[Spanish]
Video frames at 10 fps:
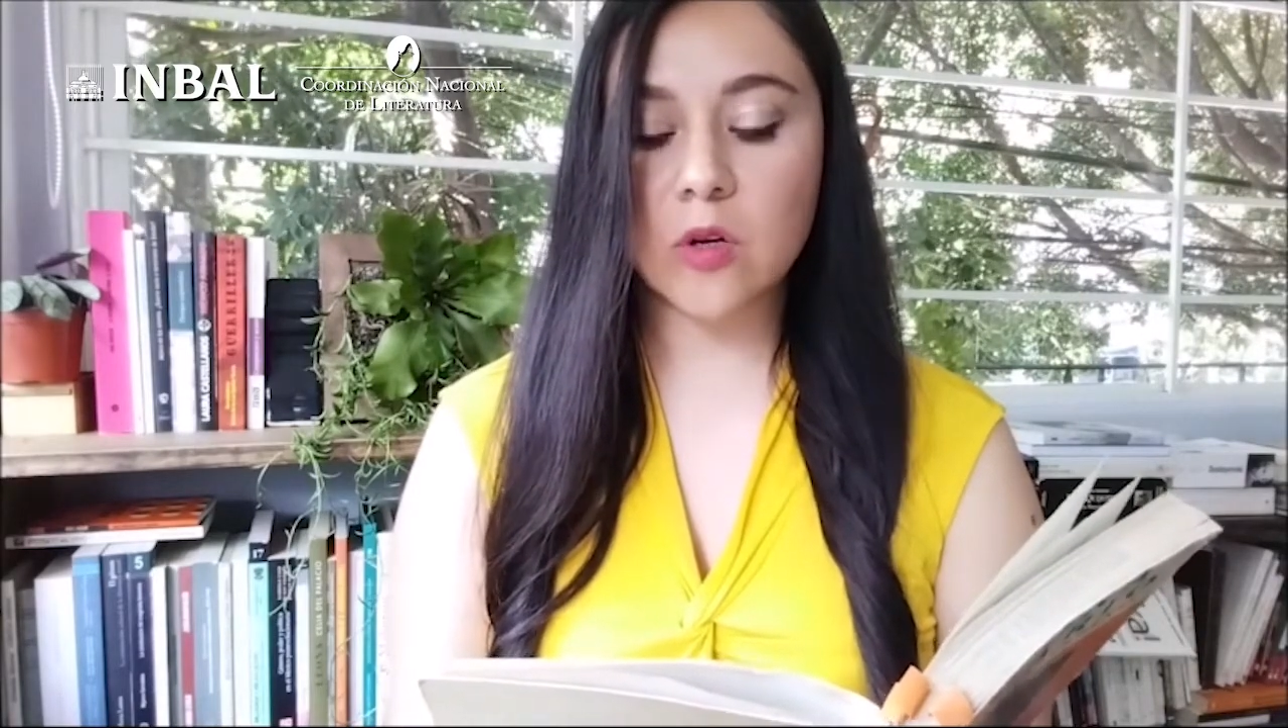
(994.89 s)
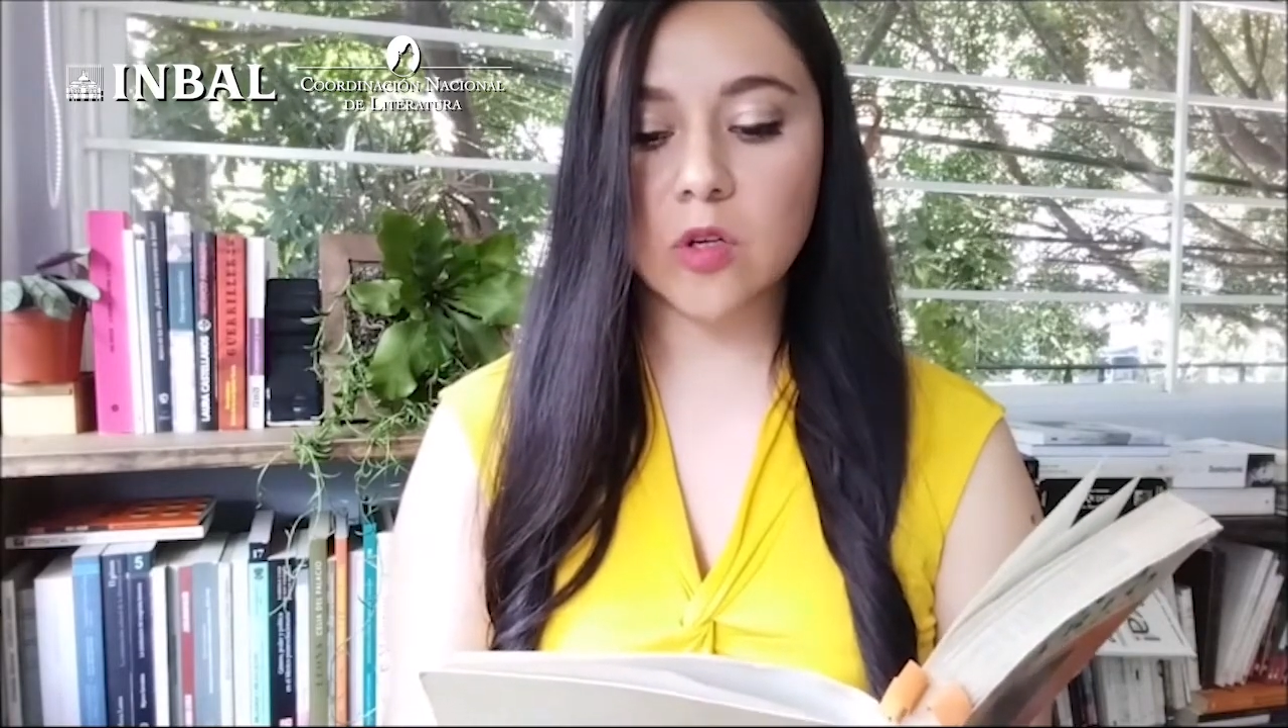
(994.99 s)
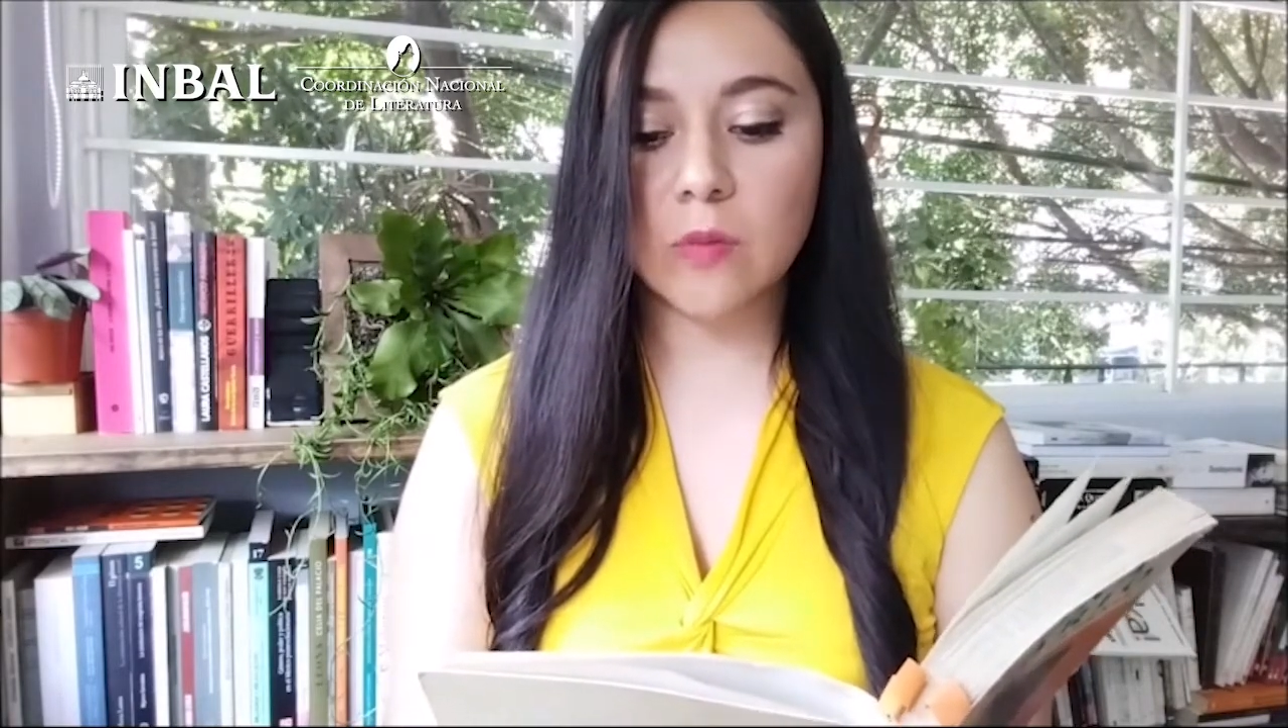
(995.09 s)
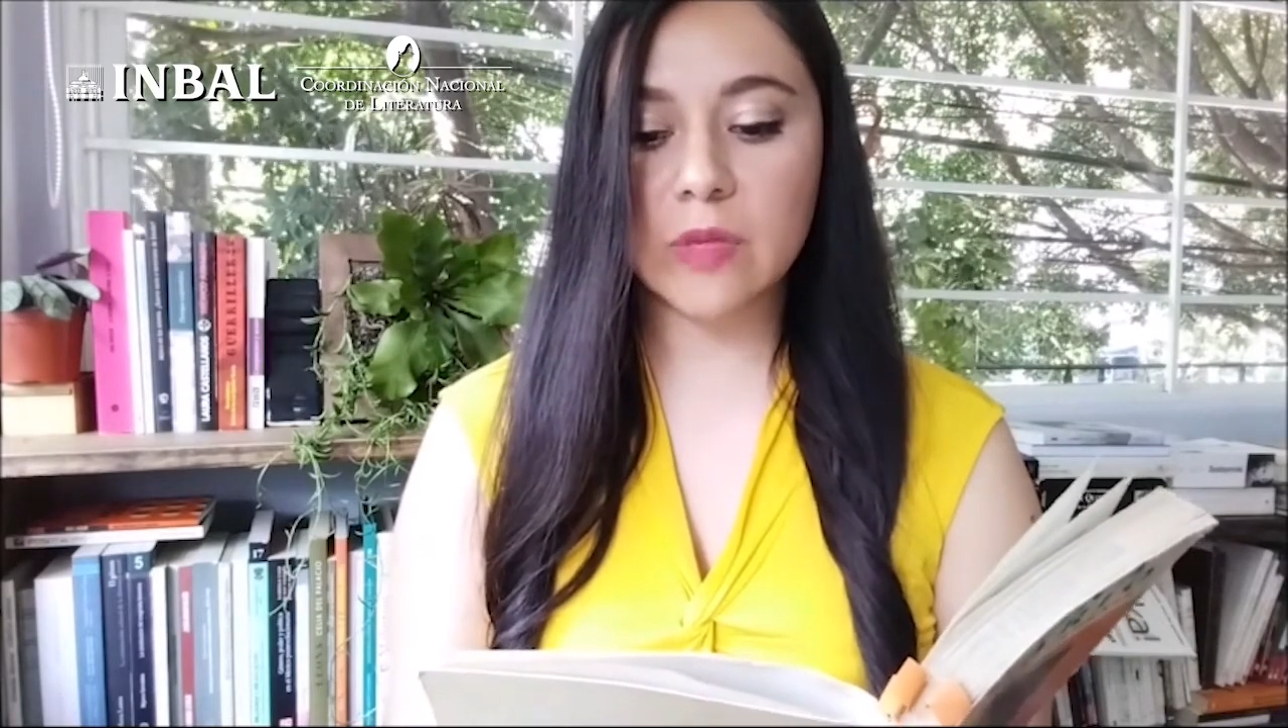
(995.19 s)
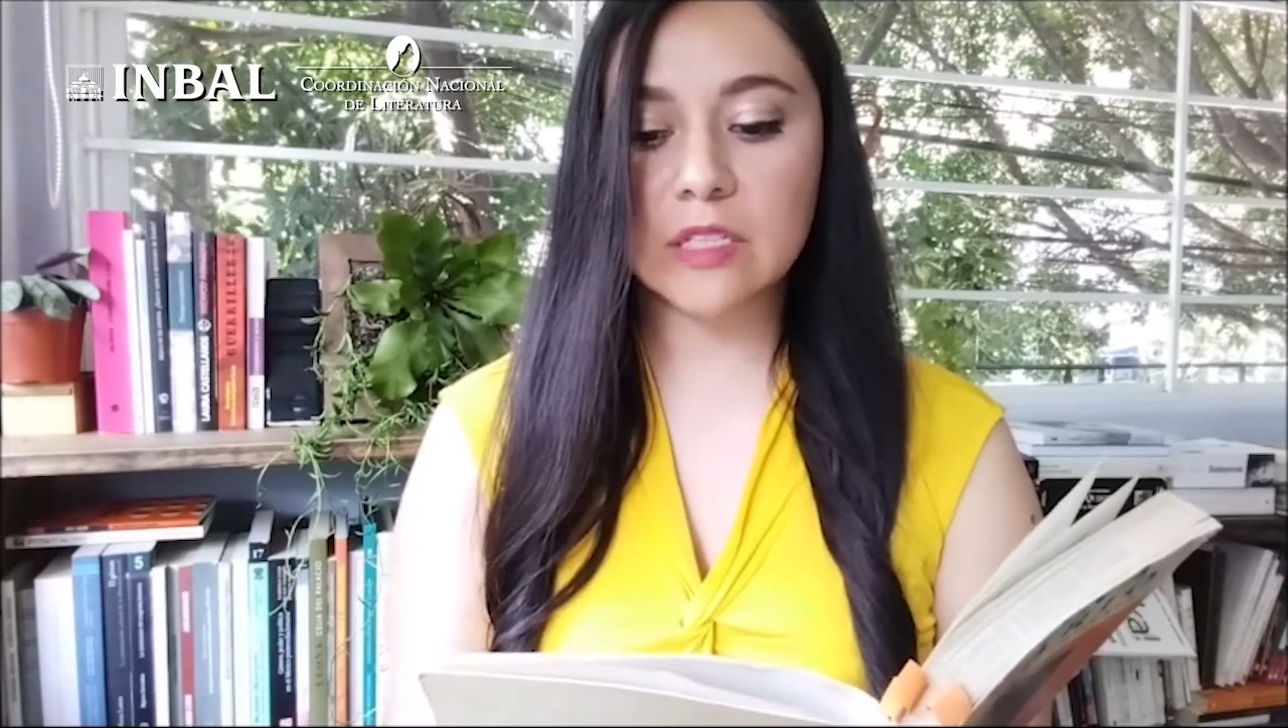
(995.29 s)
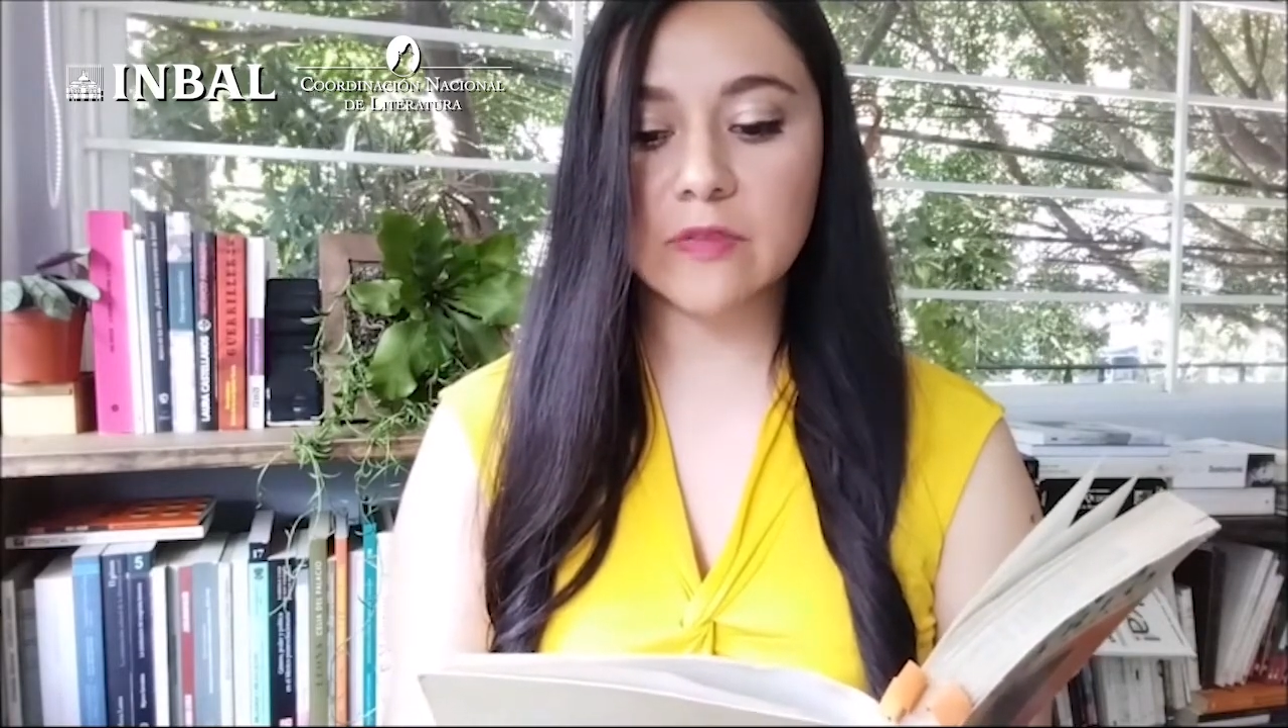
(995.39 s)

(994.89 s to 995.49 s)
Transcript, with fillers: con nombres